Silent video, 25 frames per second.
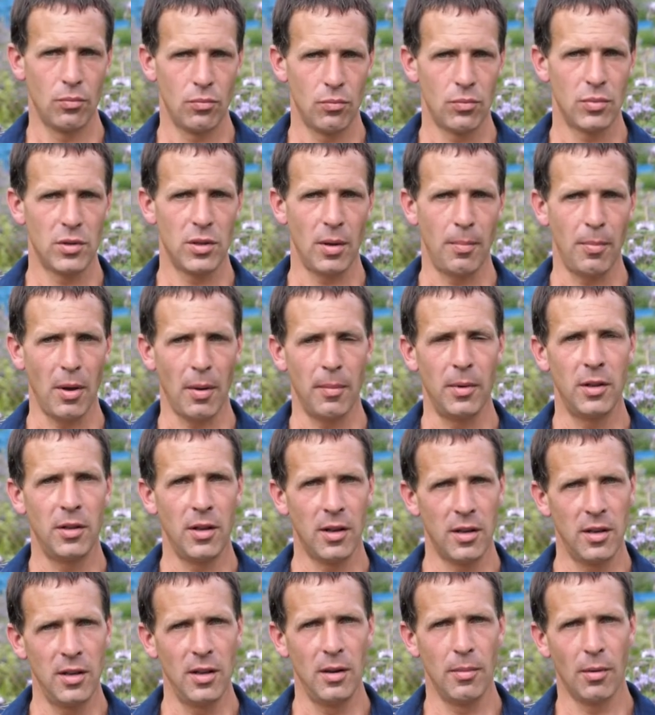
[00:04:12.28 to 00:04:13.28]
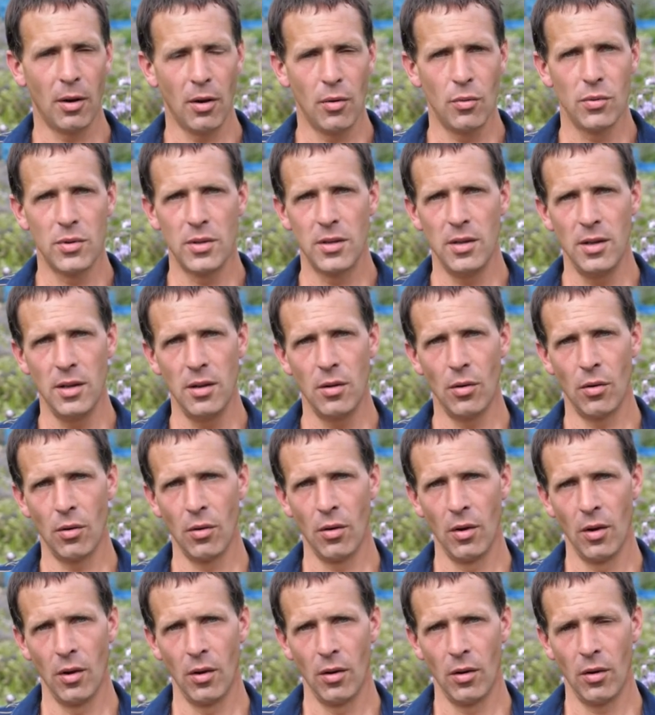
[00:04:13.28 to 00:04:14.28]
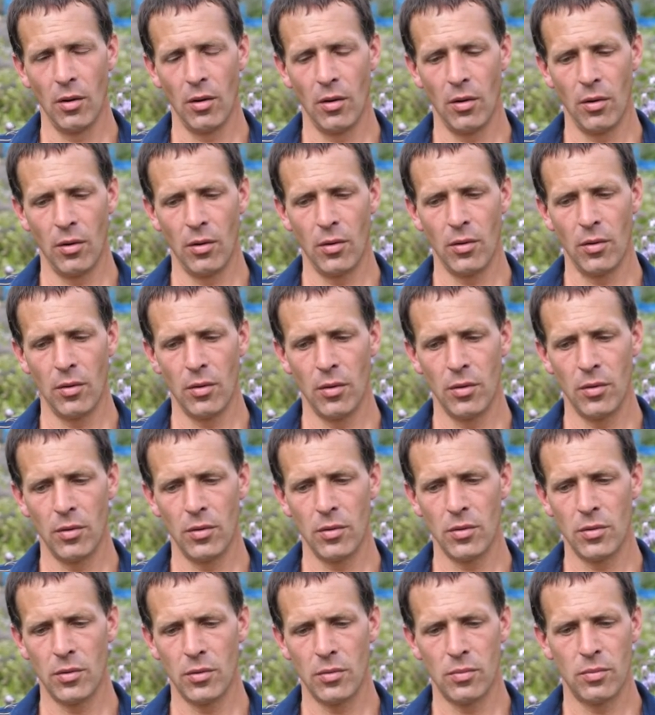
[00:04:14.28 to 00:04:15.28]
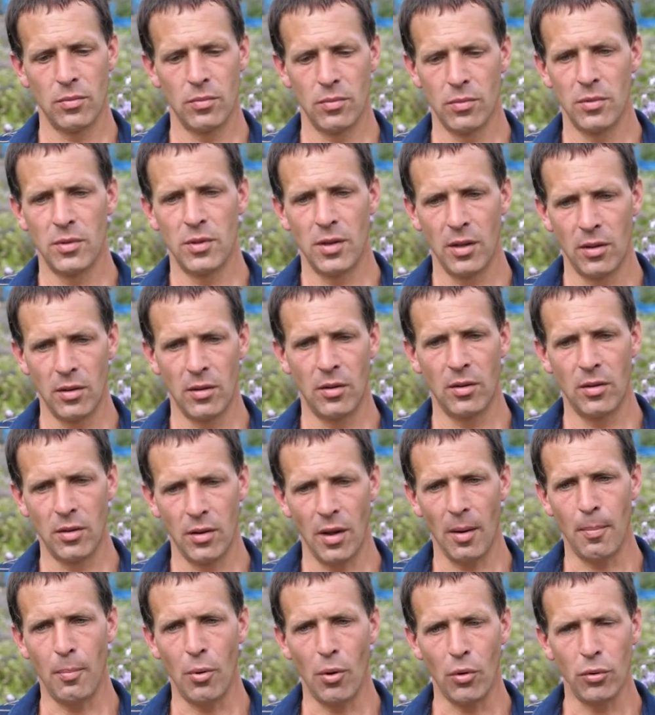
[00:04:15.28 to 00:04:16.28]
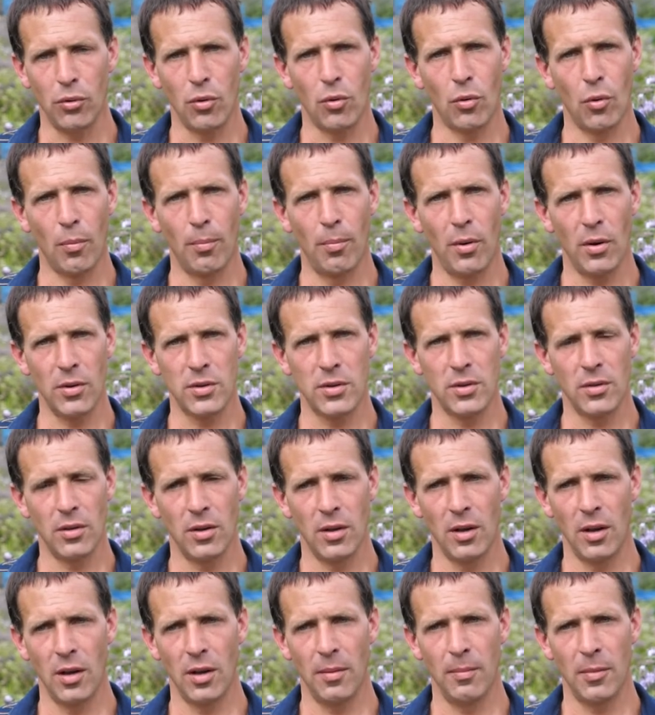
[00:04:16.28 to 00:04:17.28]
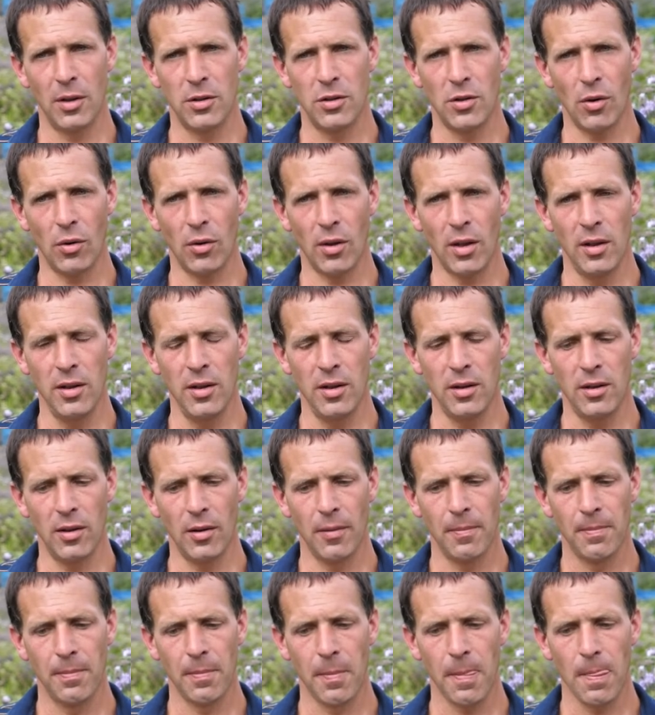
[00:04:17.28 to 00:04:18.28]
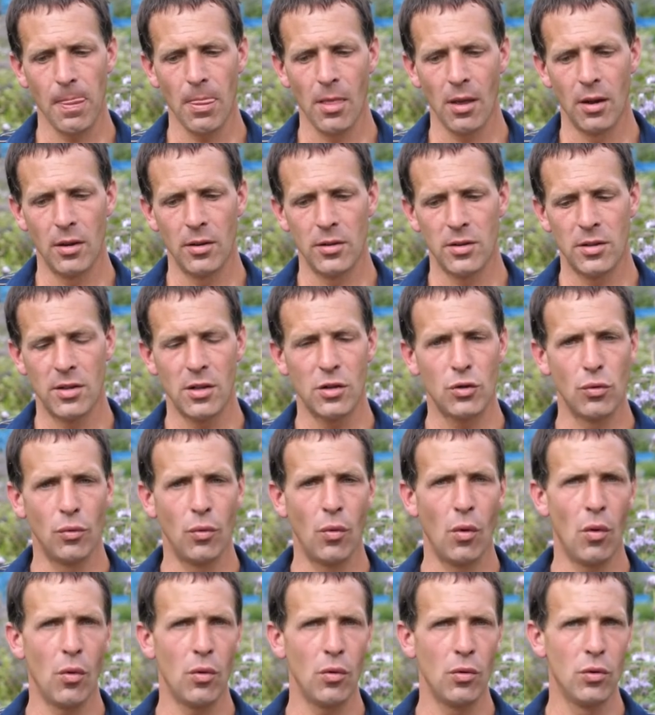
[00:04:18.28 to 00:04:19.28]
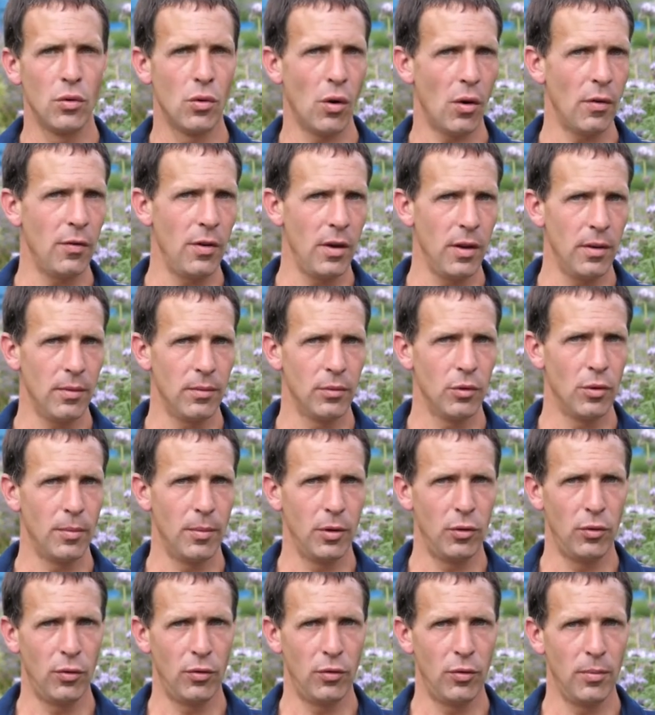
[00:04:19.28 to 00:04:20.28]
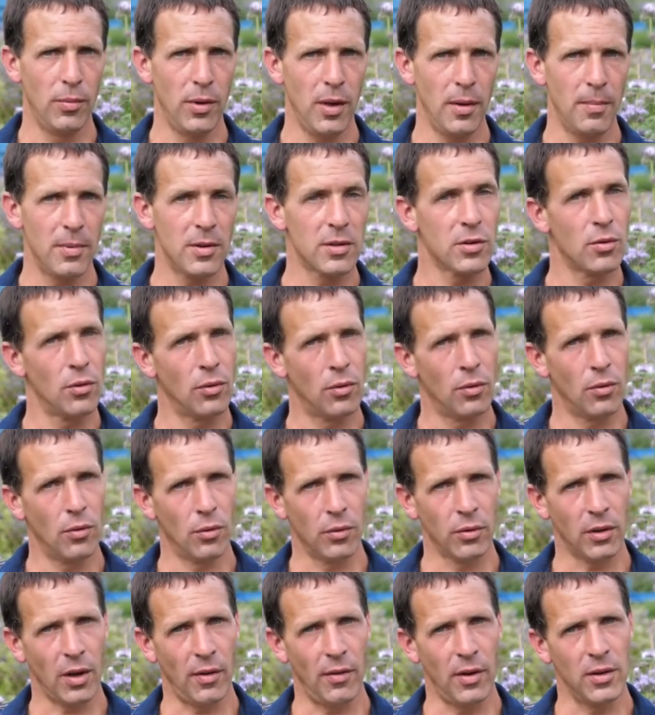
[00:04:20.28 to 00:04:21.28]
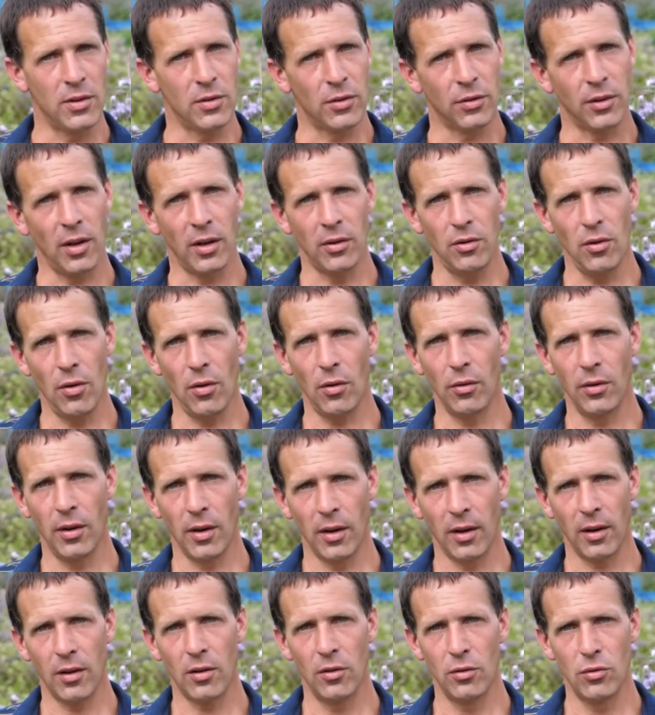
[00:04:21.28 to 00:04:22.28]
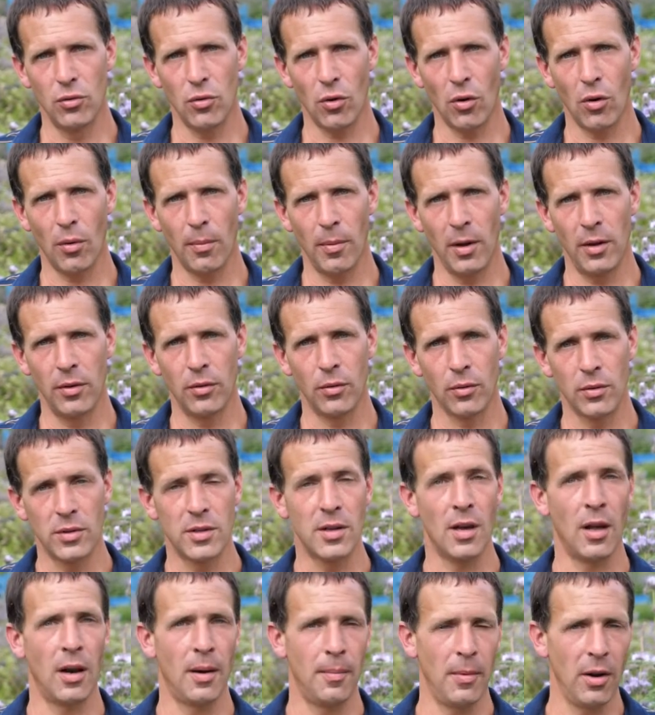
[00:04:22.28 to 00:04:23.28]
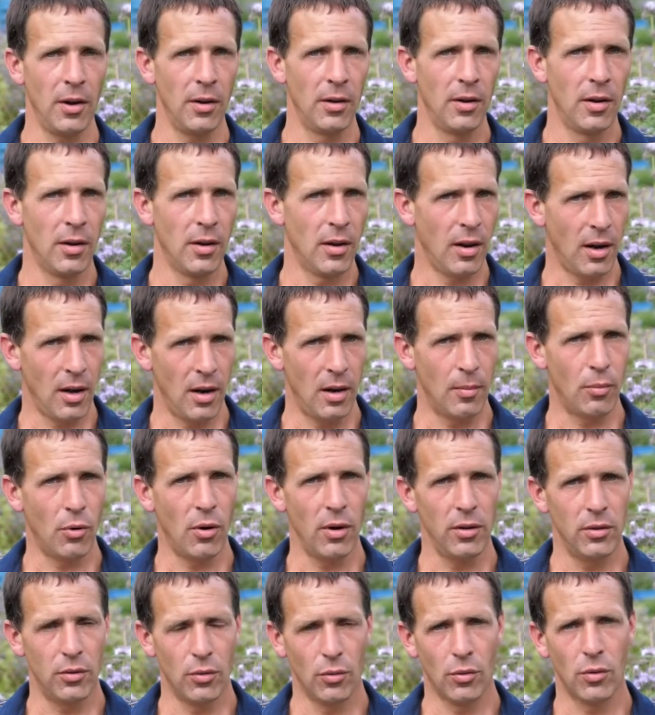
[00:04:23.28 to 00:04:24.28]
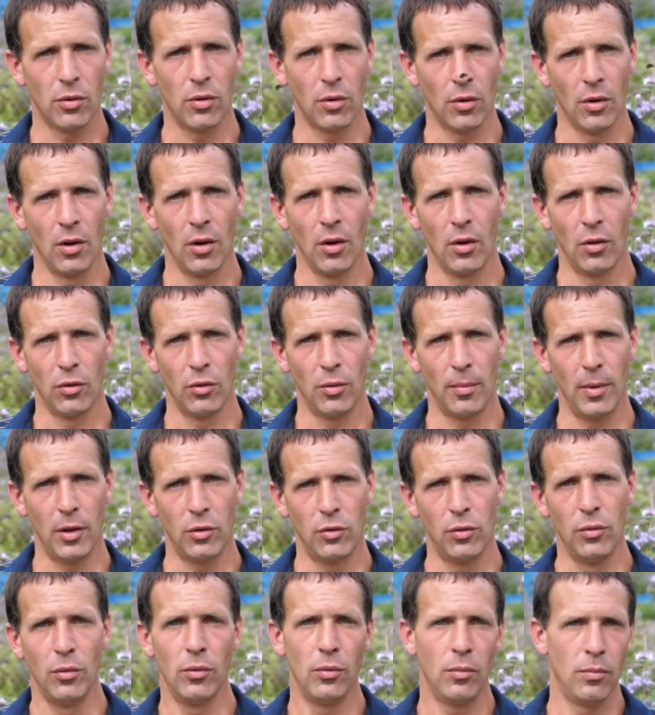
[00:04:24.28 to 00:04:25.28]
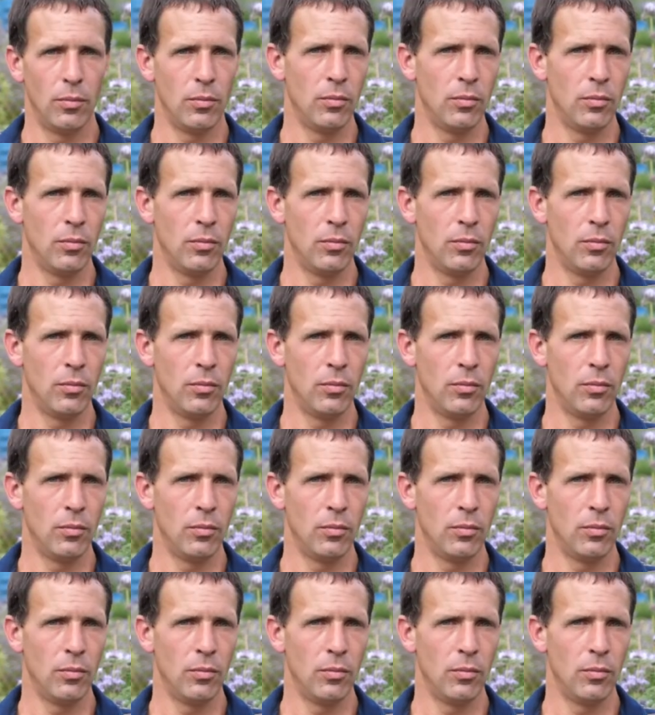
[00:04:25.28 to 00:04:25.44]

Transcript: ça permet d'équilibrer aussi euh, cet apport de compost et de matière organique. C'est souvent une corvée de mettre du fumier parce qu'on travaille sans tracteur en agriculture urbaine, donc c'est à la main, à la brouette. Donc de mettre une,